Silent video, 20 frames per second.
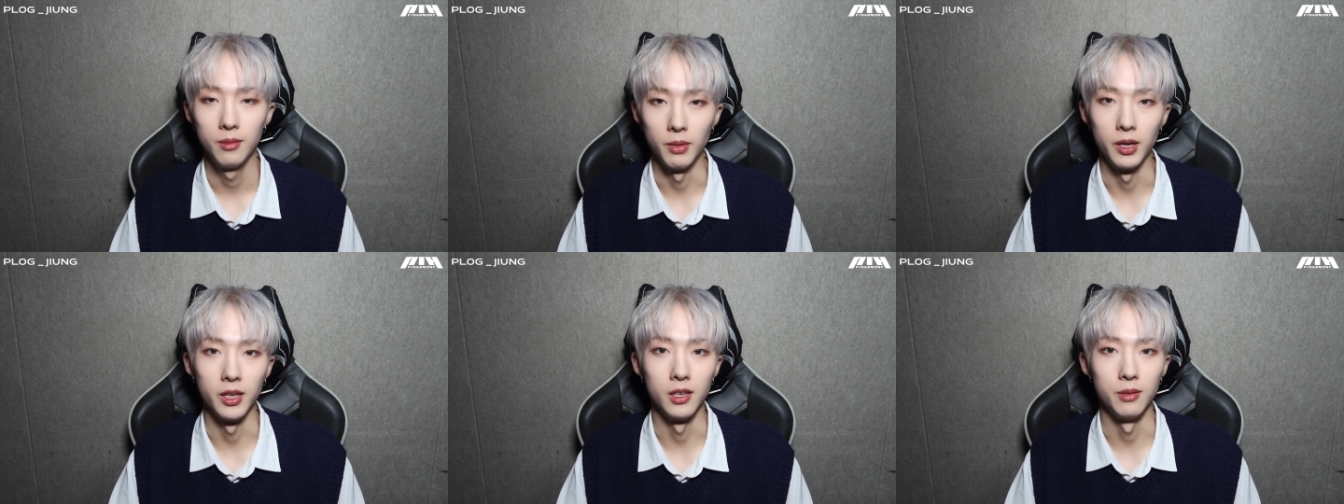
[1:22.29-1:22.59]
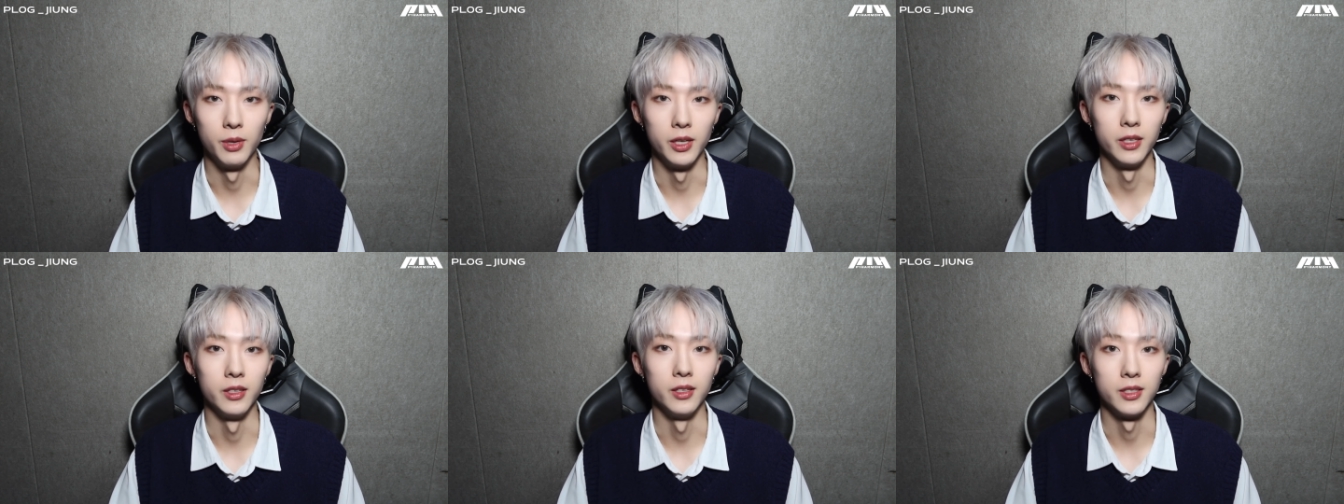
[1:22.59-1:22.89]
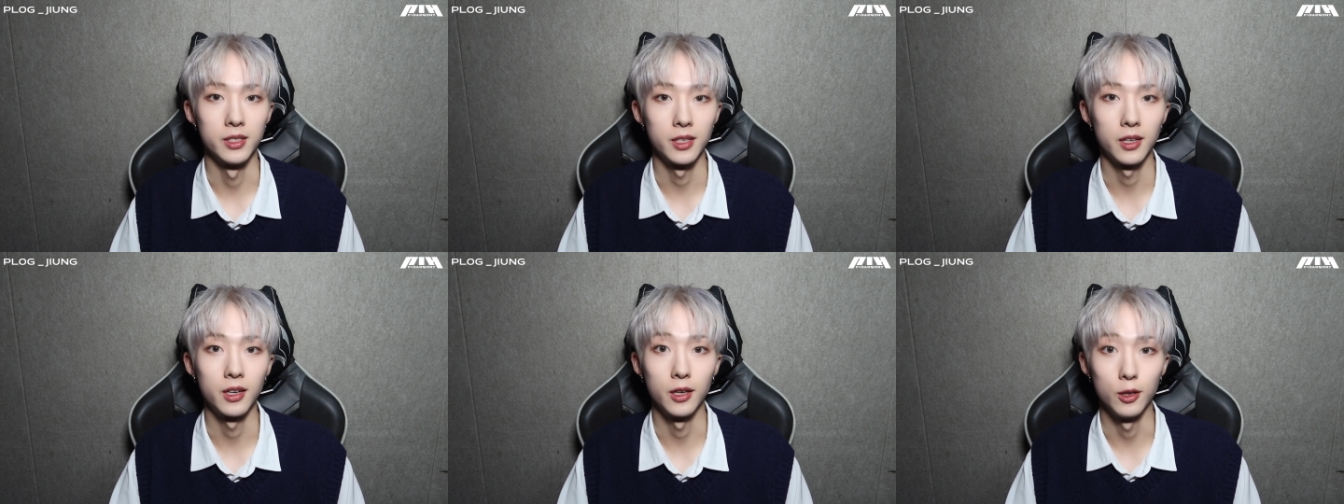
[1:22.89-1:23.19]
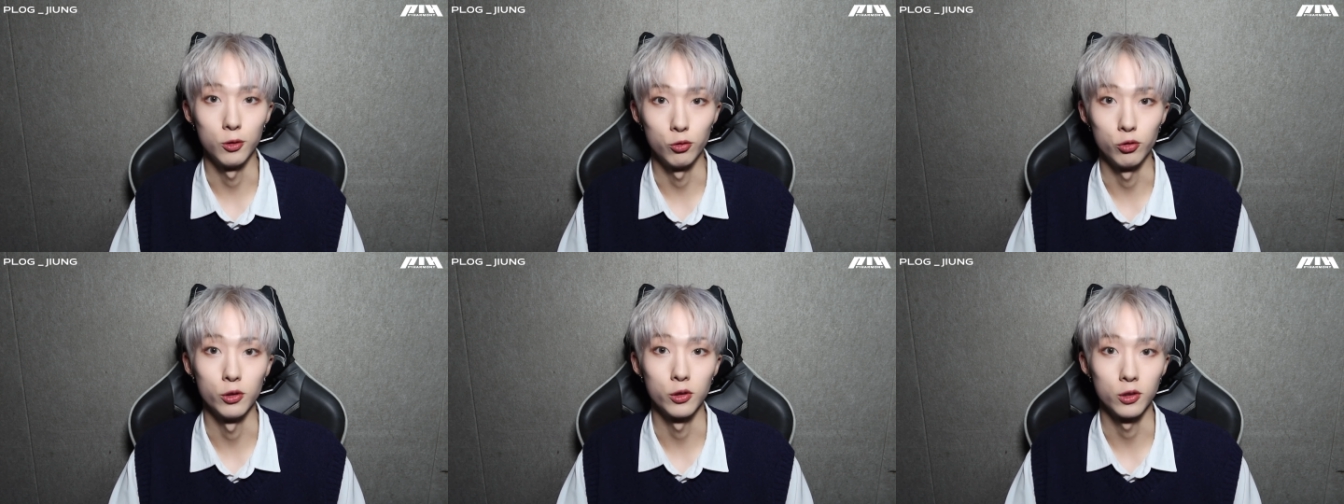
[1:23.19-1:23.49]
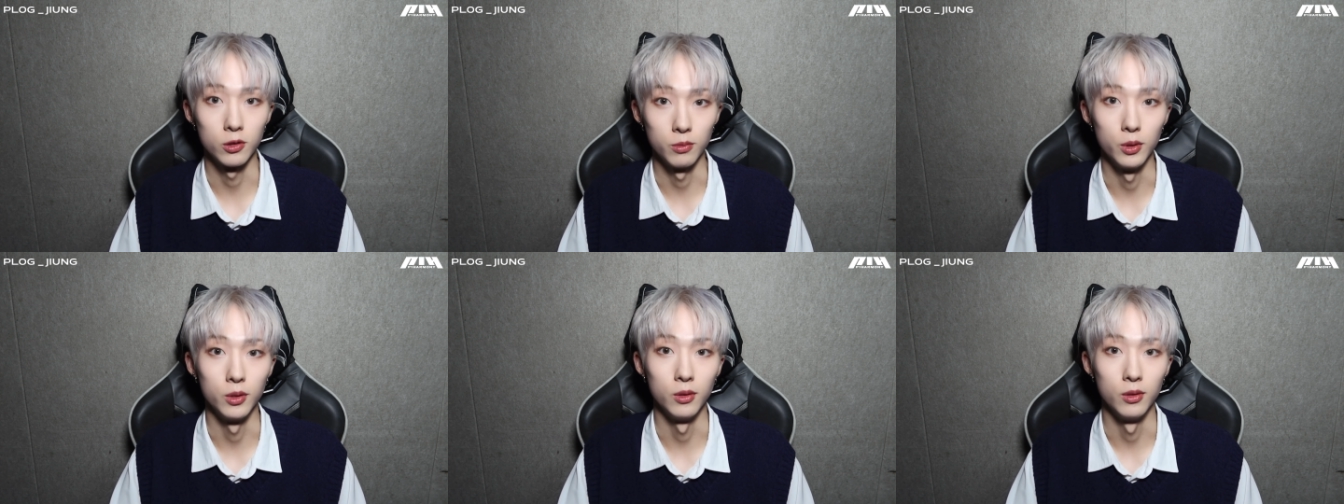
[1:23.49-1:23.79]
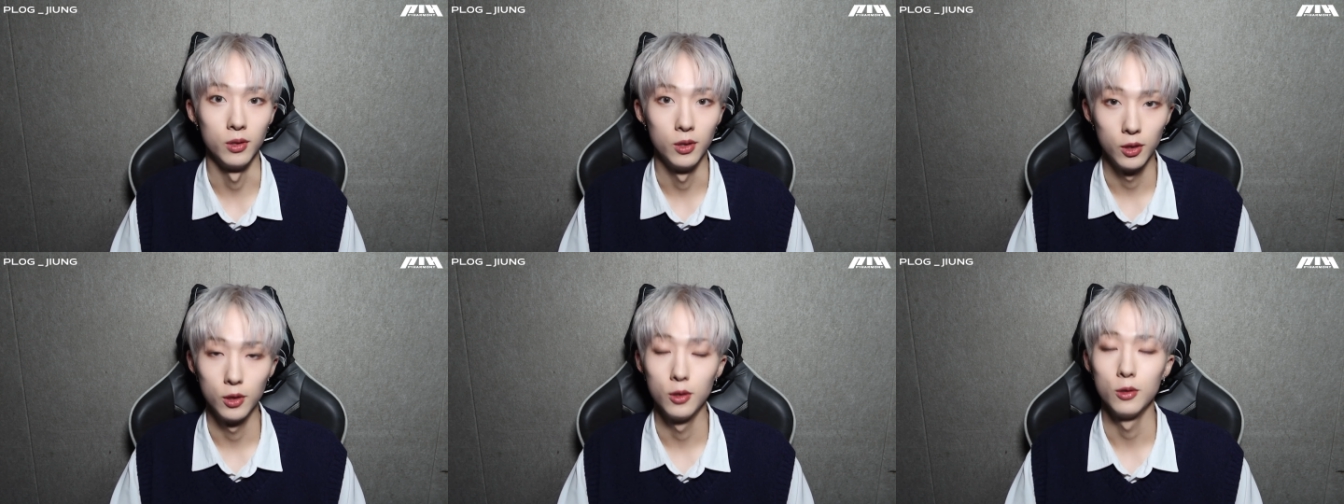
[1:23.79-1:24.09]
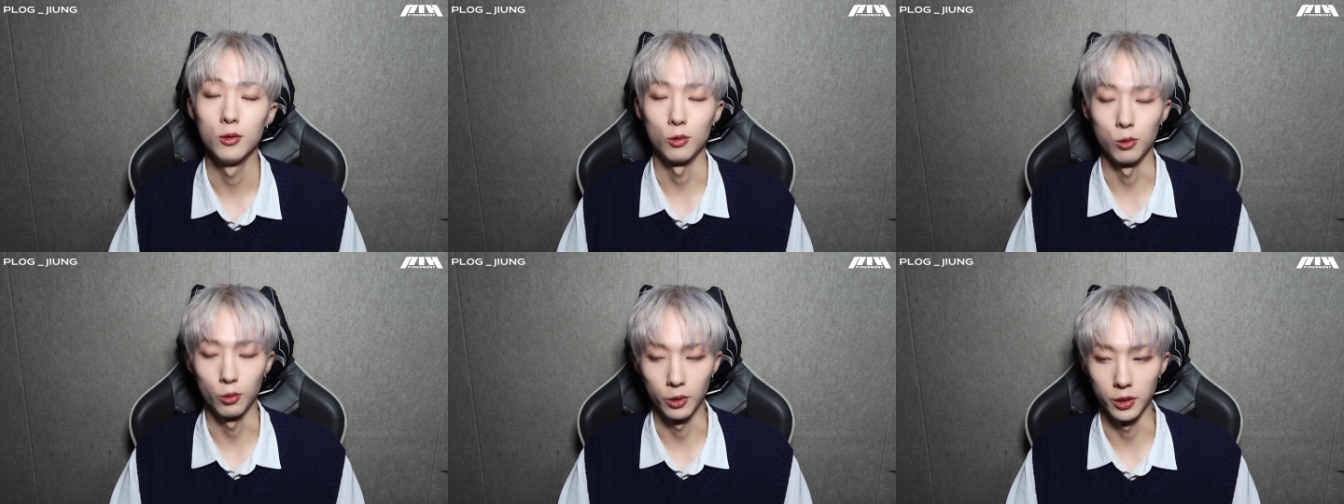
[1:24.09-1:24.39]
많이 많이 사랑해 주셨으면
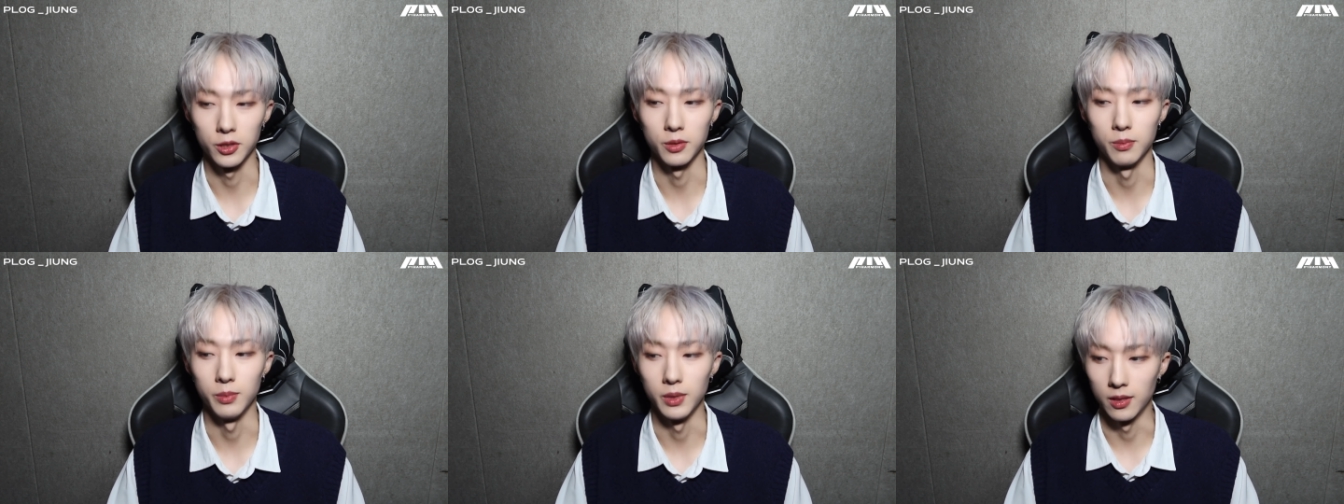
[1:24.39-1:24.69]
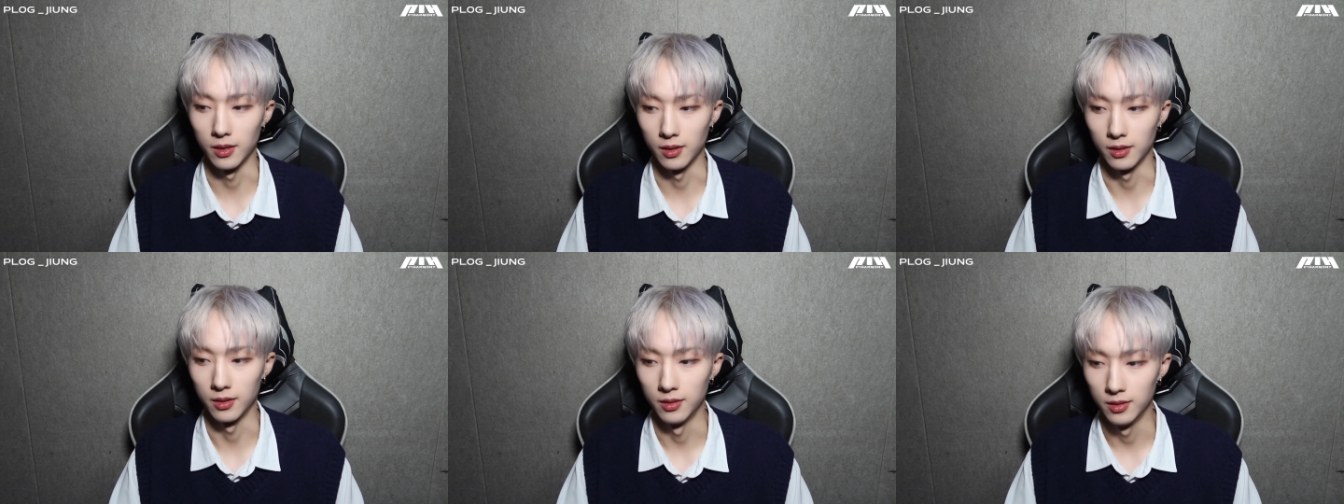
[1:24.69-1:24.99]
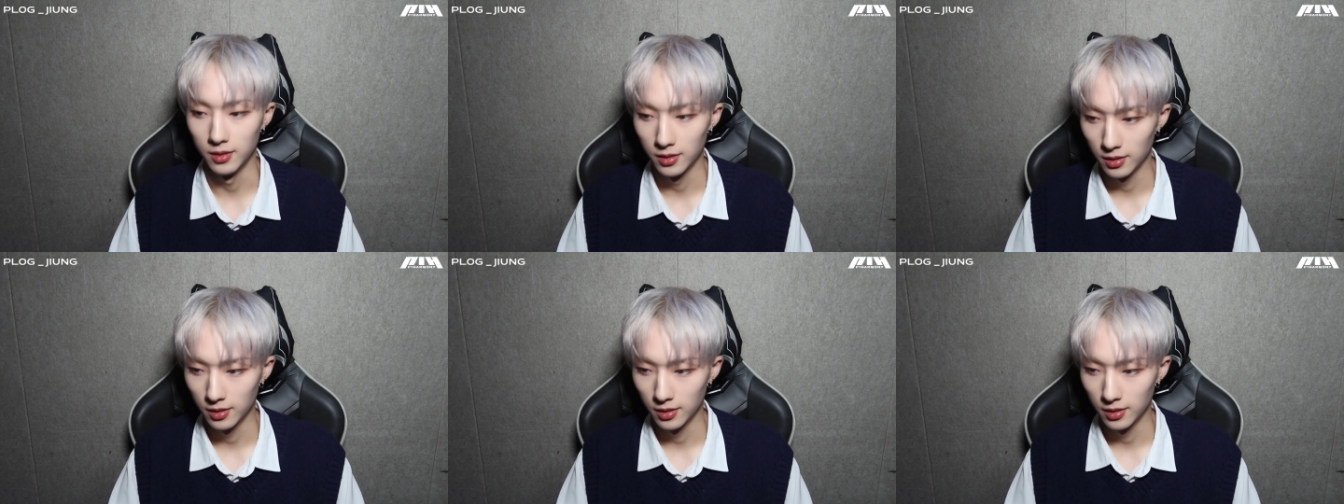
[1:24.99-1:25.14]
좋겠습니다.